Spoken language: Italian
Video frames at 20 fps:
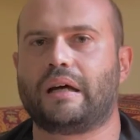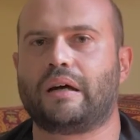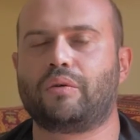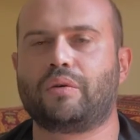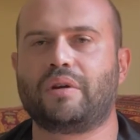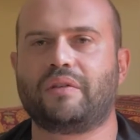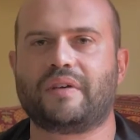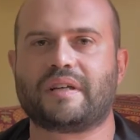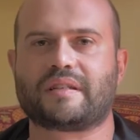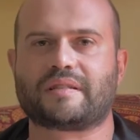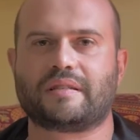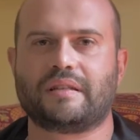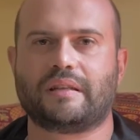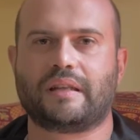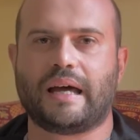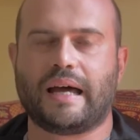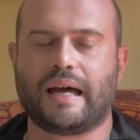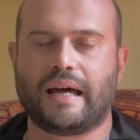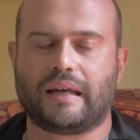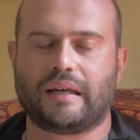
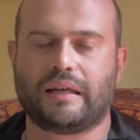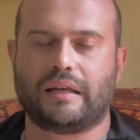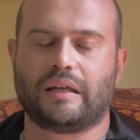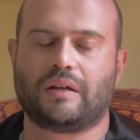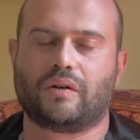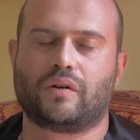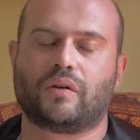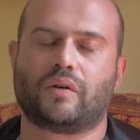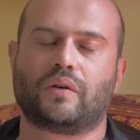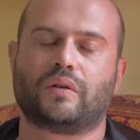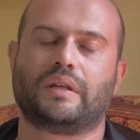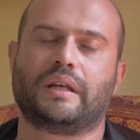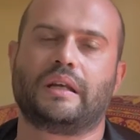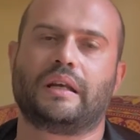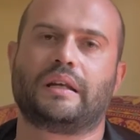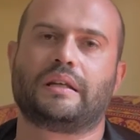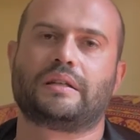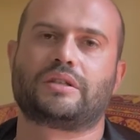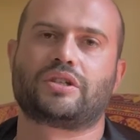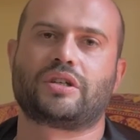universitari o
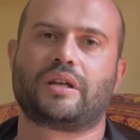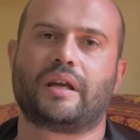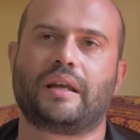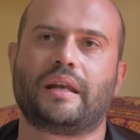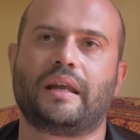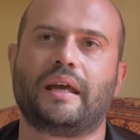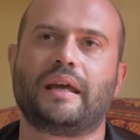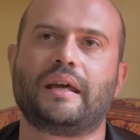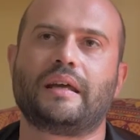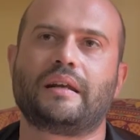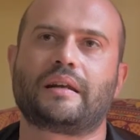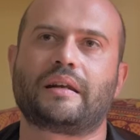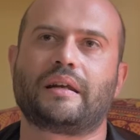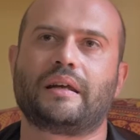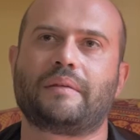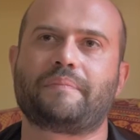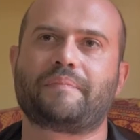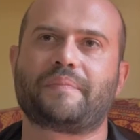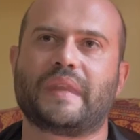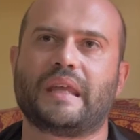del
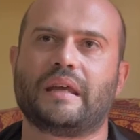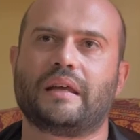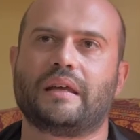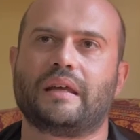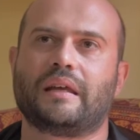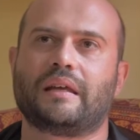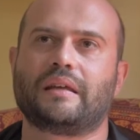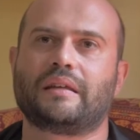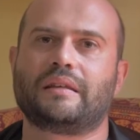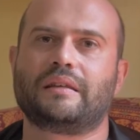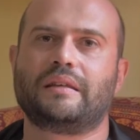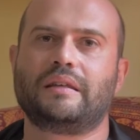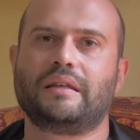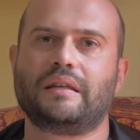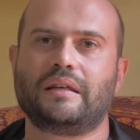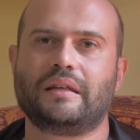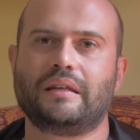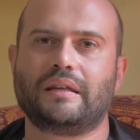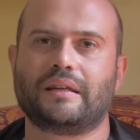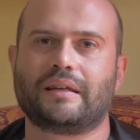CNR
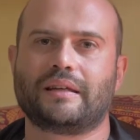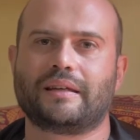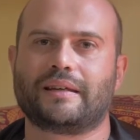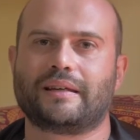di